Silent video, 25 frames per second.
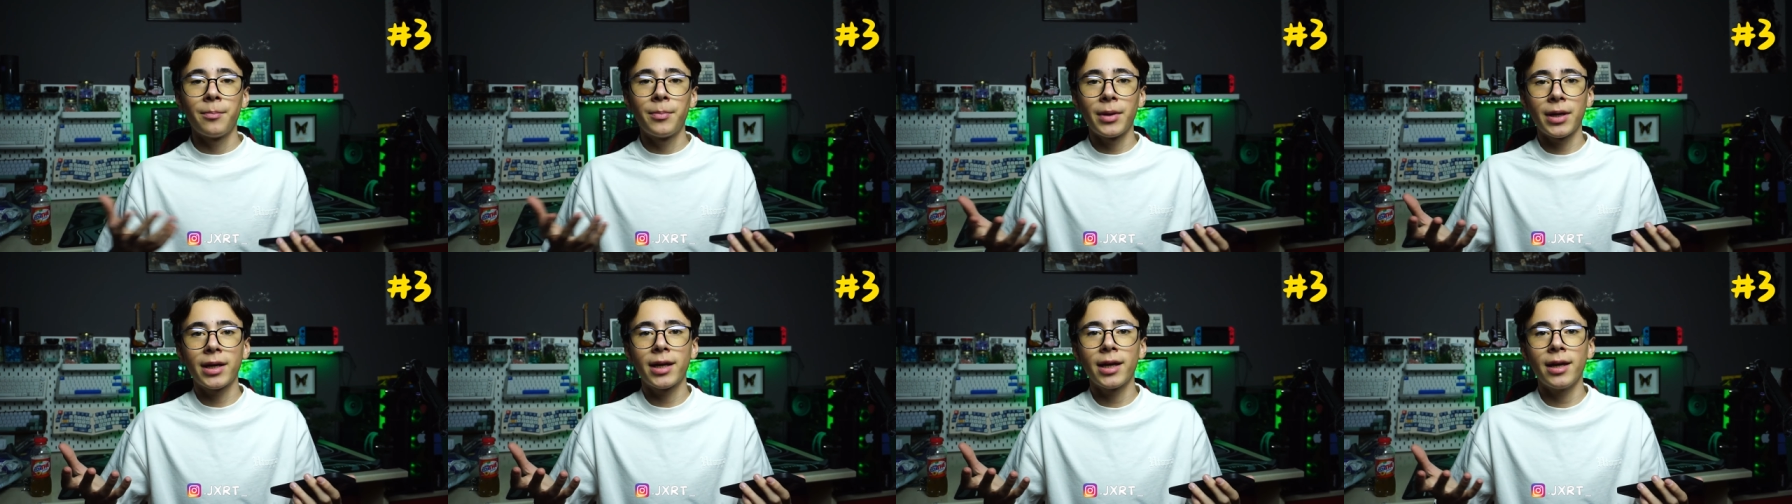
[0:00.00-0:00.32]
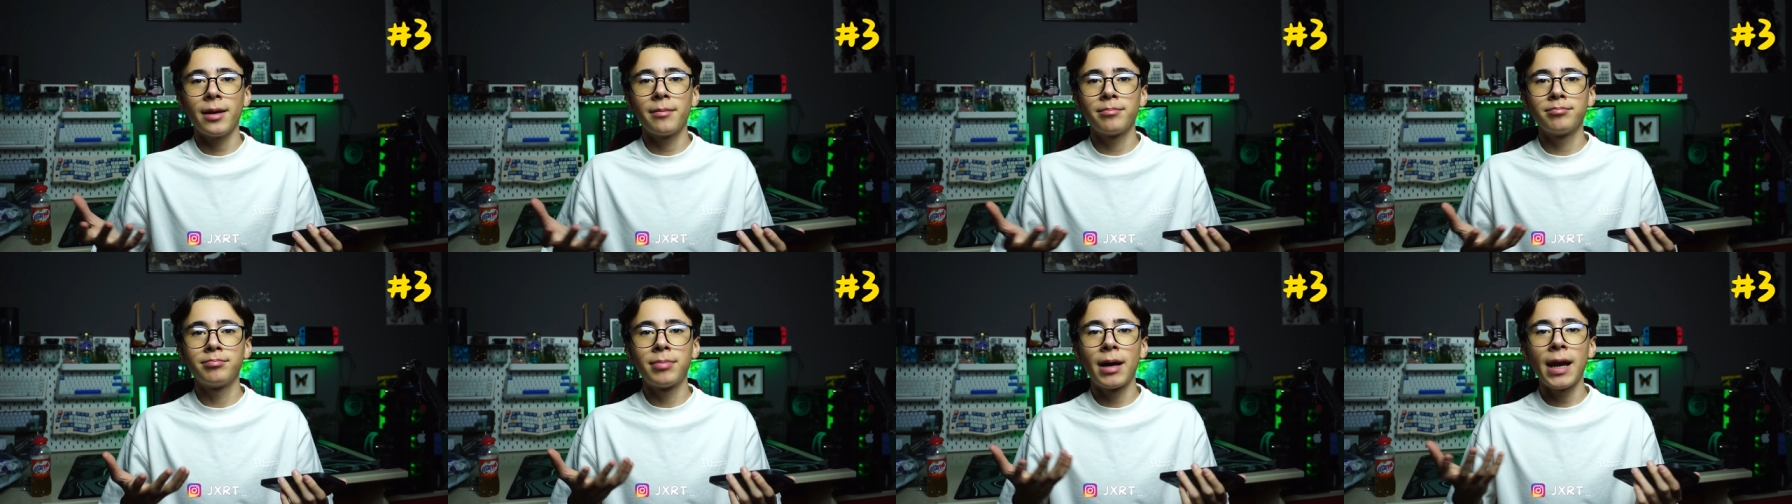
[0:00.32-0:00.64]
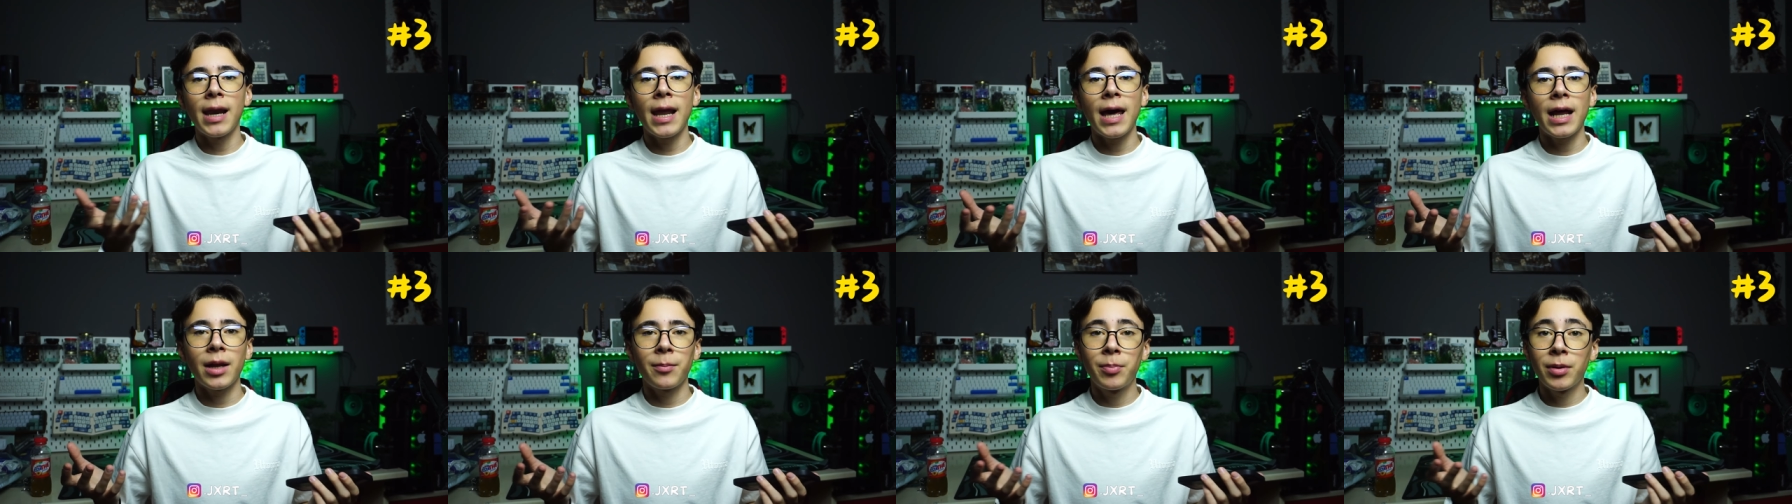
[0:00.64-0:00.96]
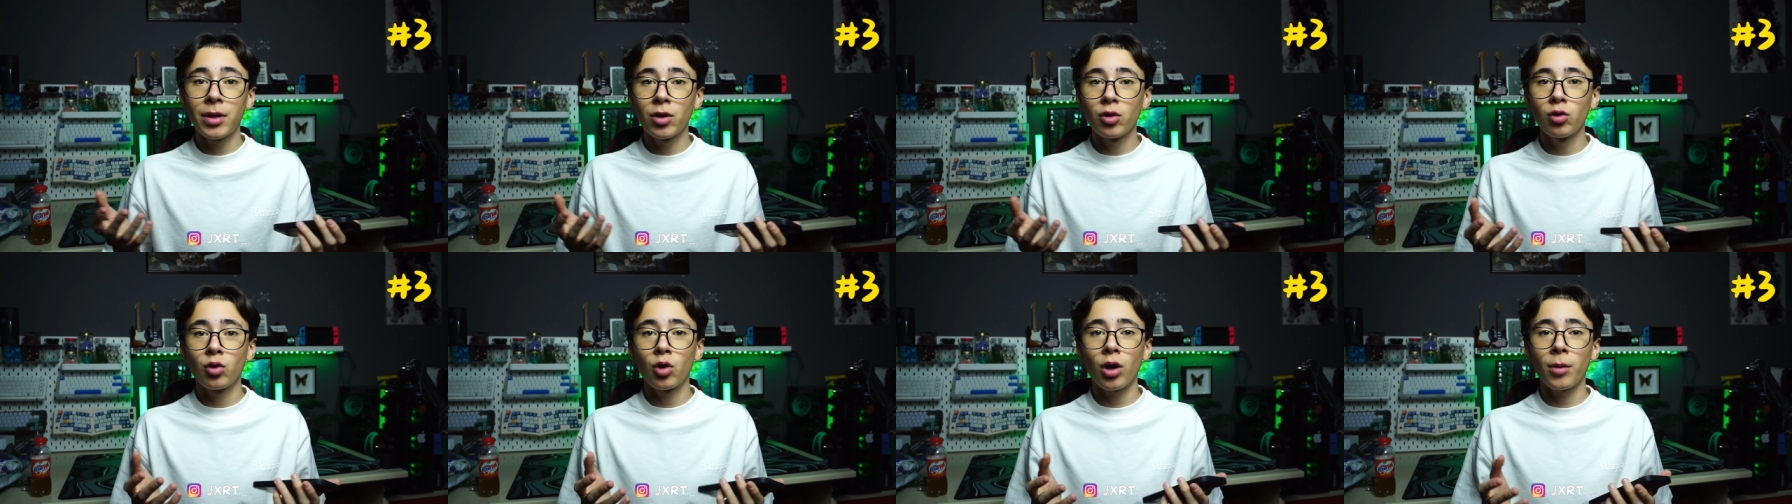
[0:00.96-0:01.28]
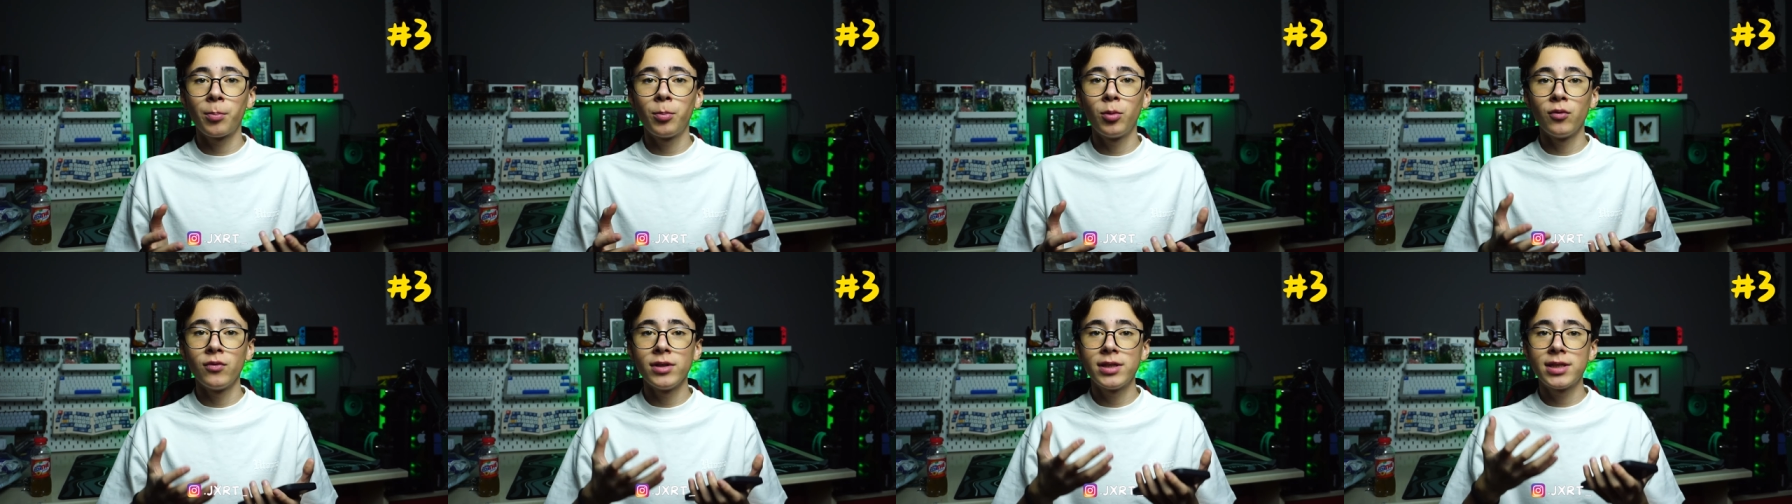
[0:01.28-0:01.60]
perché ballare per loro
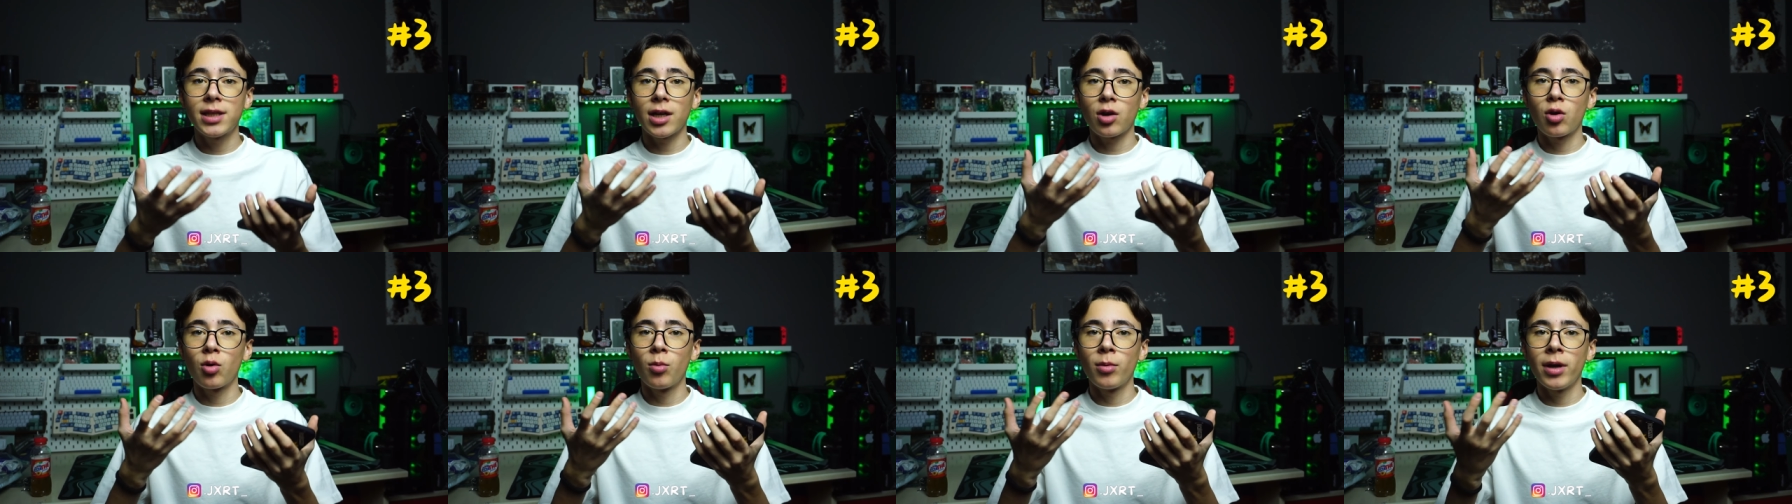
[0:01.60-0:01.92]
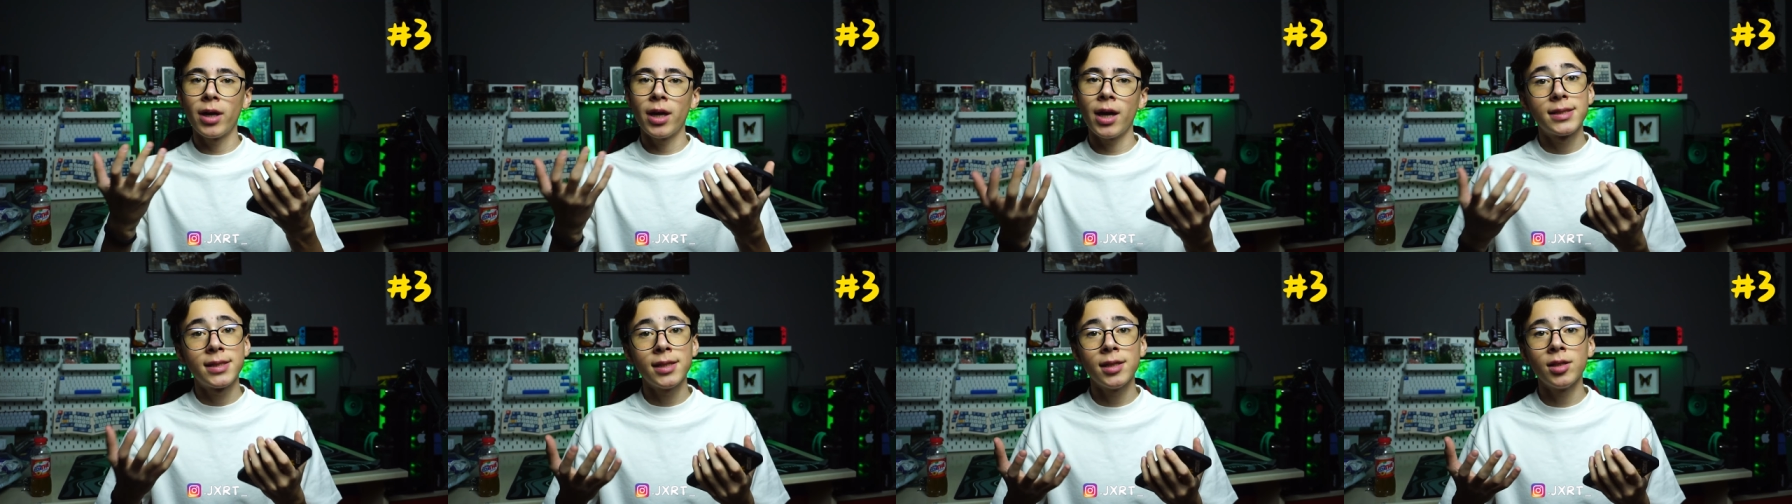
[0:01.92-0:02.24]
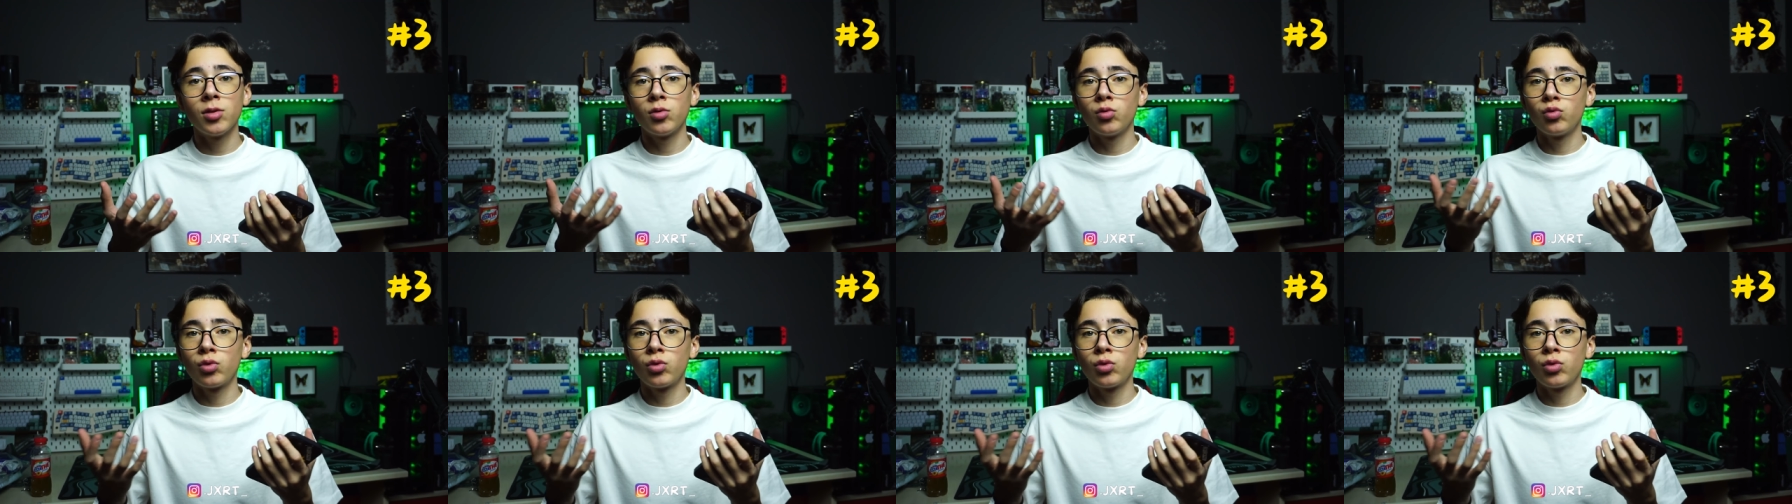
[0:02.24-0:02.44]
è più vista come sì